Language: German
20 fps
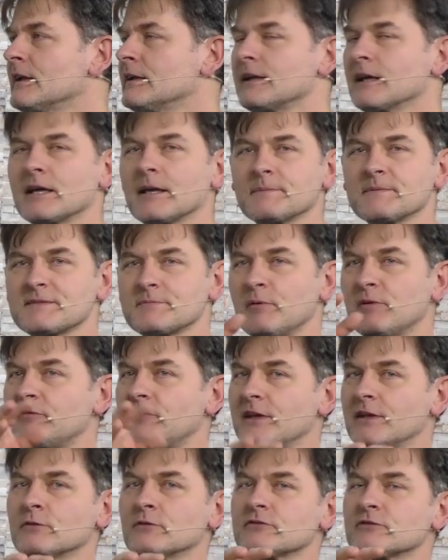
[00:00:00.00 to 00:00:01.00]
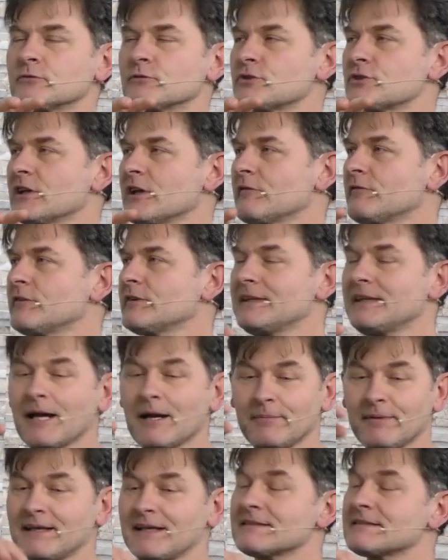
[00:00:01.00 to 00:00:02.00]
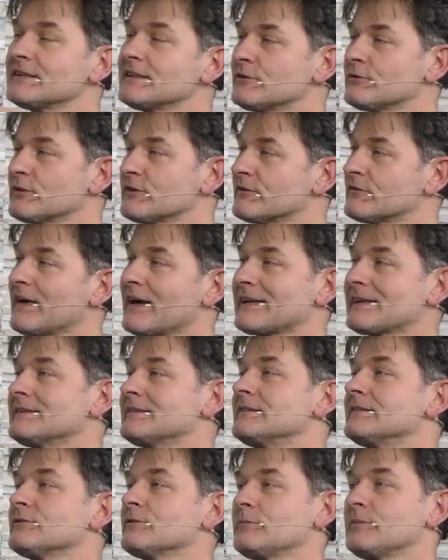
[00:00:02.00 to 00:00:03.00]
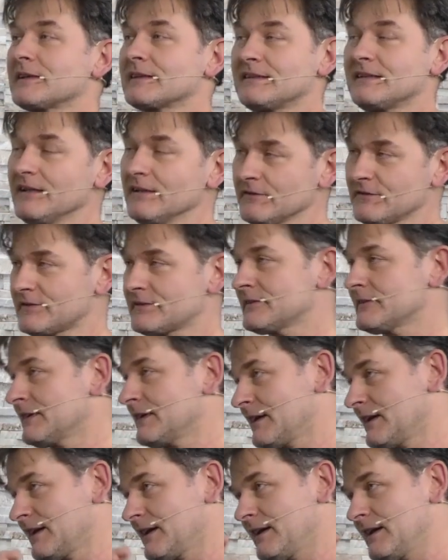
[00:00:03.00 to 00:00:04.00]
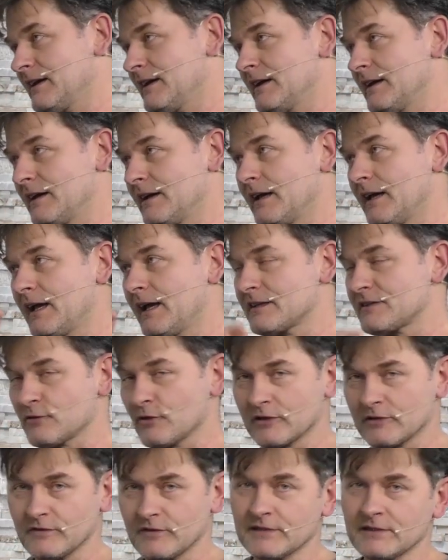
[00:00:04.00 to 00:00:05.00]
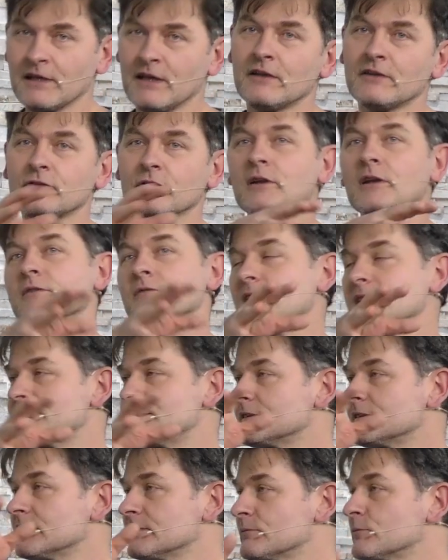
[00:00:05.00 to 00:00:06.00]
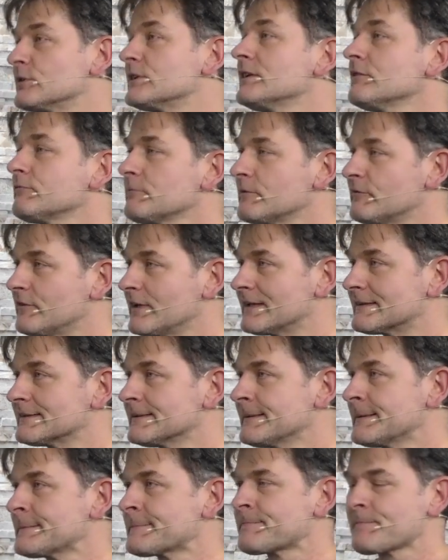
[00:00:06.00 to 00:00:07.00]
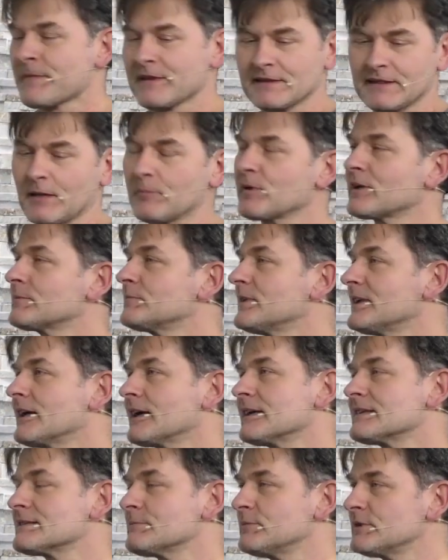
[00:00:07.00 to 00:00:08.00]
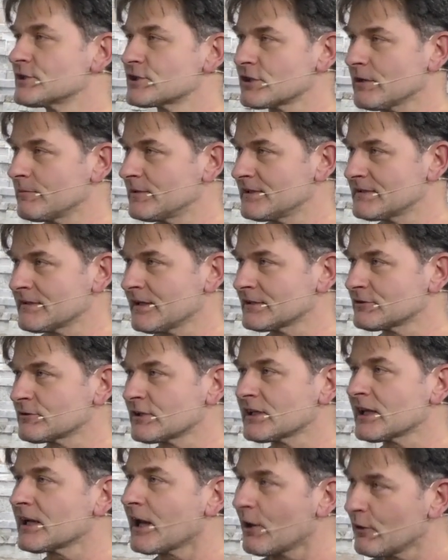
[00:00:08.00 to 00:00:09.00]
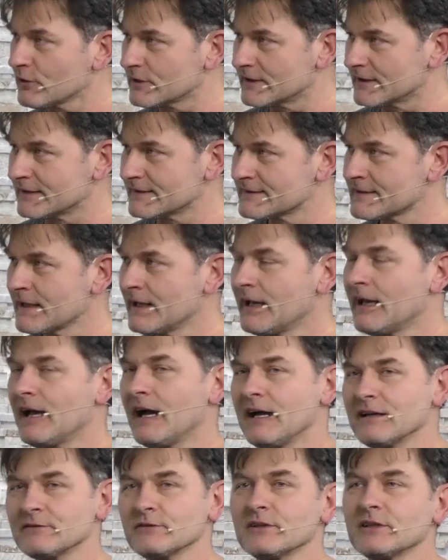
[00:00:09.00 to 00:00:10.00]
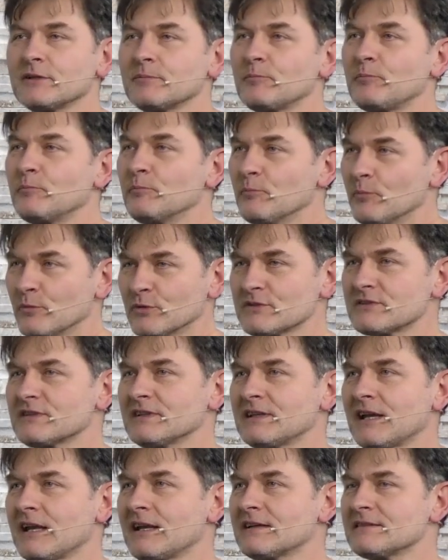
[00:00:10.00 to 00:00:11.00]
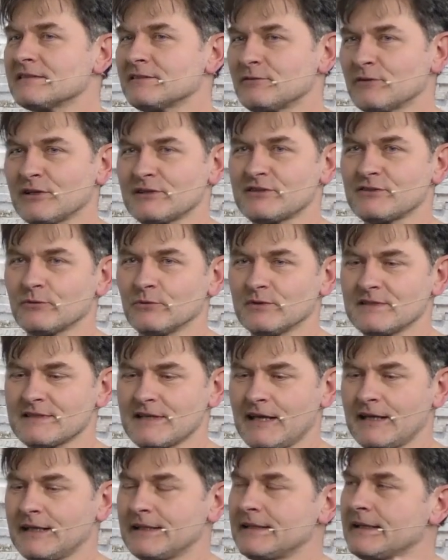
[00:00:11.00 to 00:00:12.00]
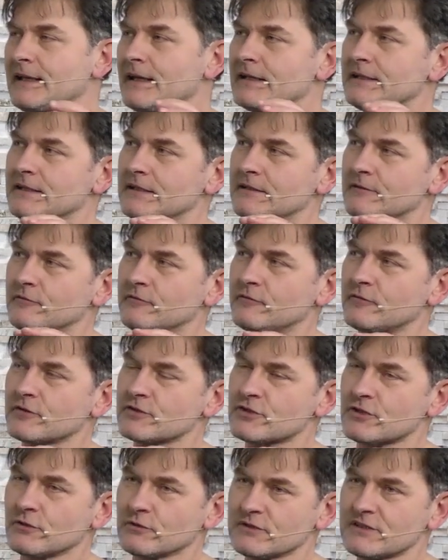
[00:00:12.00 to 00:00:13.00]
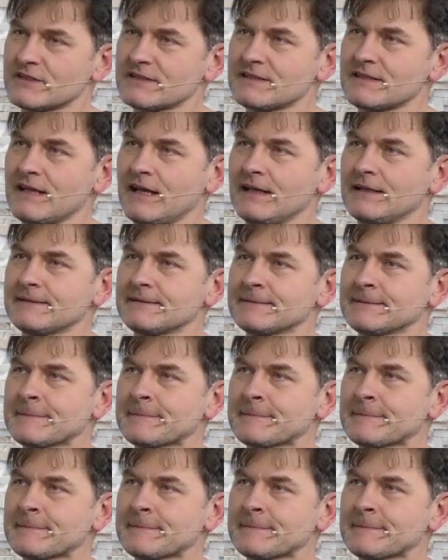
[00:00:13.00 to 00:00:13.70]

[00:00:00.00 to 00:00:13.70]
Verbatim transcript: Dann gibt es Bewegungsunschärfe, die aber jetzt nicht durchs Wackeln des Objektivs äh, erzeugt wird, sondern weil sich das Motiv bewegt. Da bringt mir der ganze Bildstabilisator dann auch nichts. Also ich muss in einer Situation sein, in der die Verschlusszeit